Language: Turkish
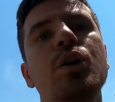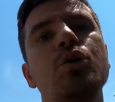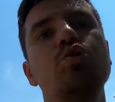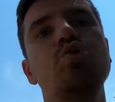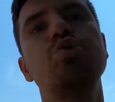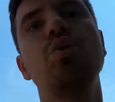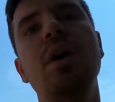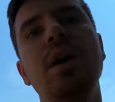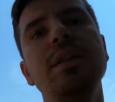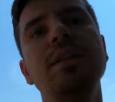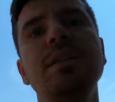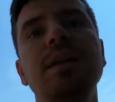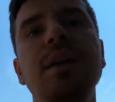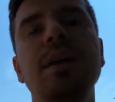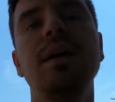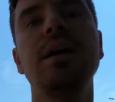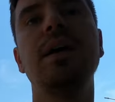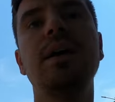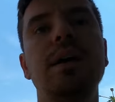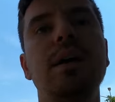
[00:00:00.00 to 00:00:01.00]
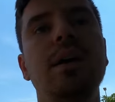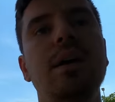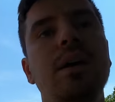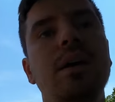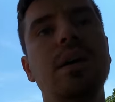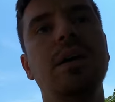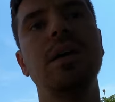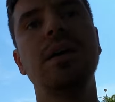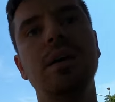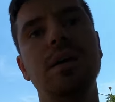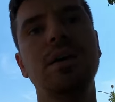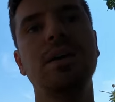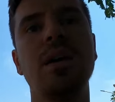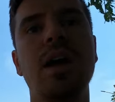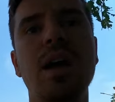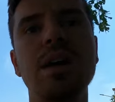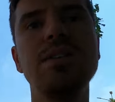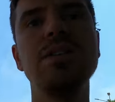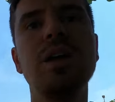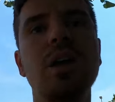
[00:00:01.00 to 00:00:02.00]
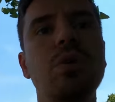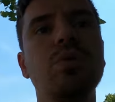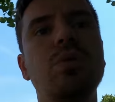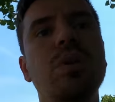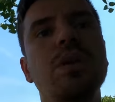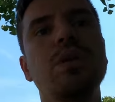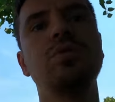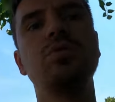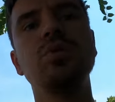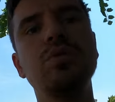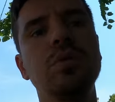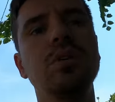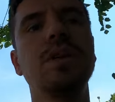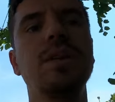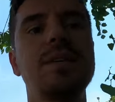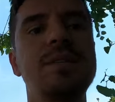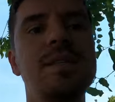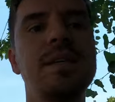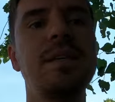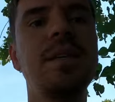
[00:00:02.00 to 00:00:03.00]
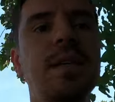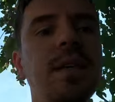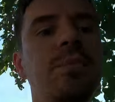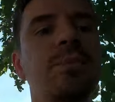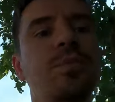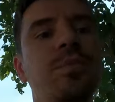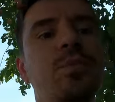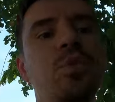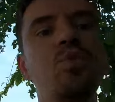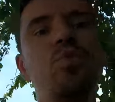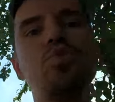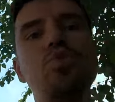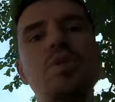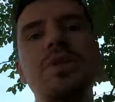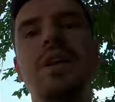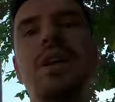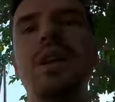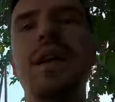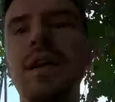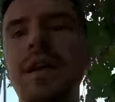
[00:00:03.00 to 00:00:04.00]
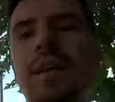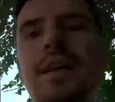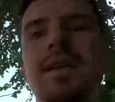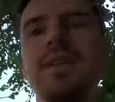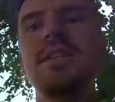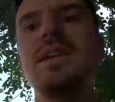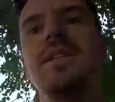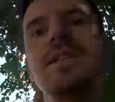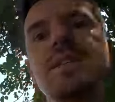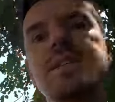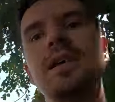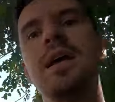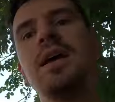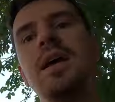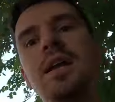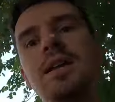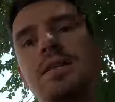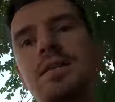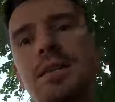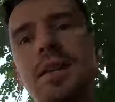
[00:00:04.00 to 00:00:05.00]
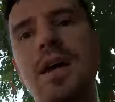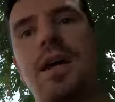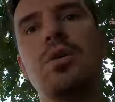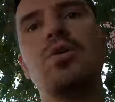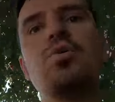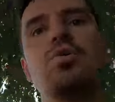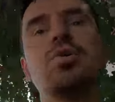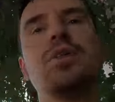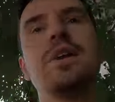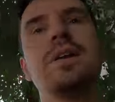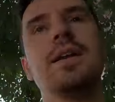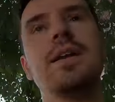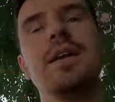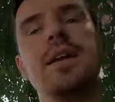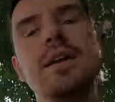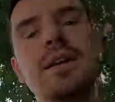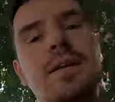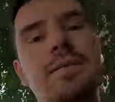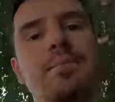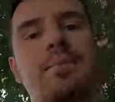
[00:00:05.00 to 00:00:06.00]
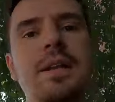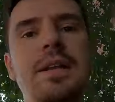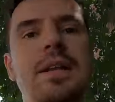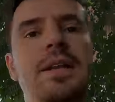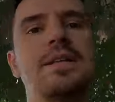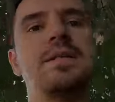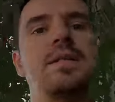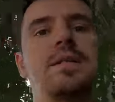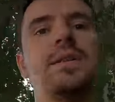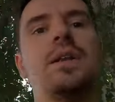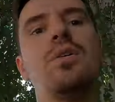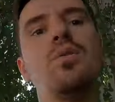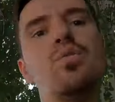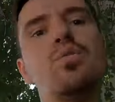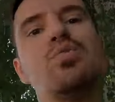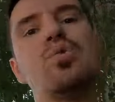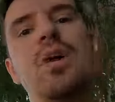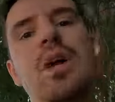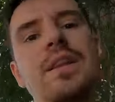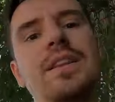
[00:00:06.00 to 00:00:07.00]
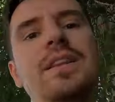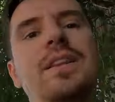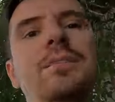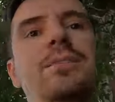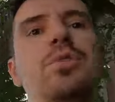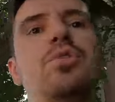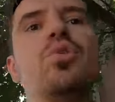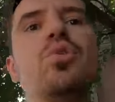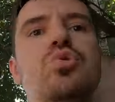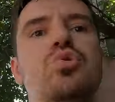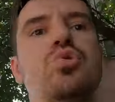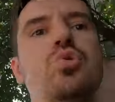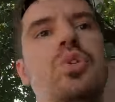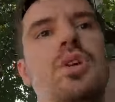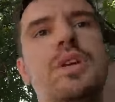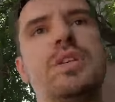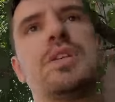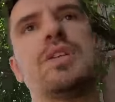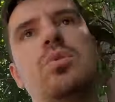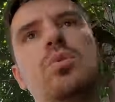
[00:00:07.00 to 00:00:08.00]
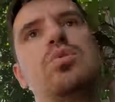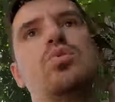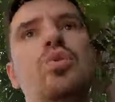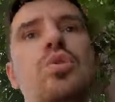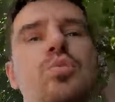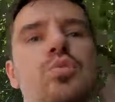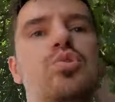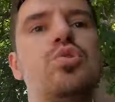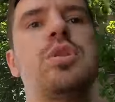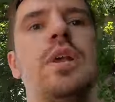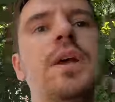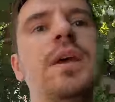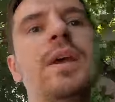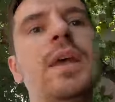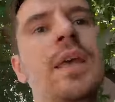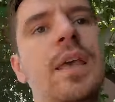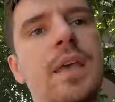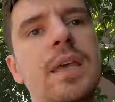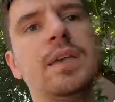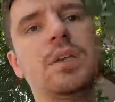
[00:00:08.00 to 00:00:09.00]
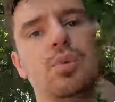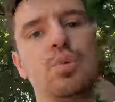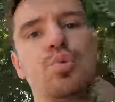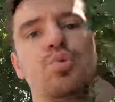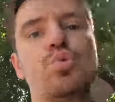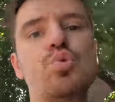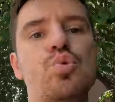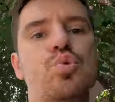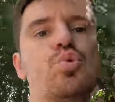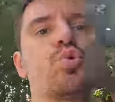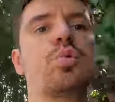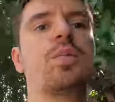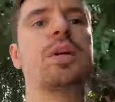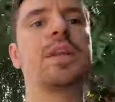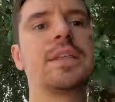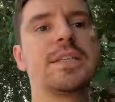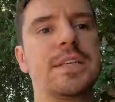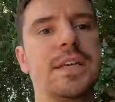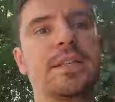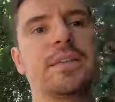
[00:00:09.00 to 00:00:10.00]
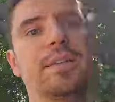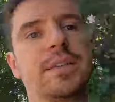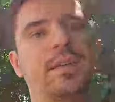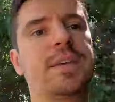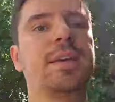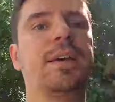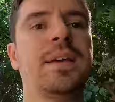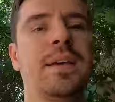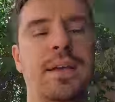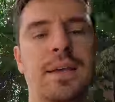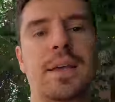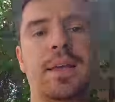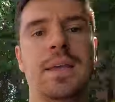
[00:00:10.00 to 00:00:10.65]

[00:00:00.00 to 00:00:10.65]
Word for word: Şu an e, aşağı yukarı Türk lirasıyla 100 liraya gideceğiz tren kullanarak manastıra 3 saatlik bir yolculuk için otobüsle 200 küsür verecektik.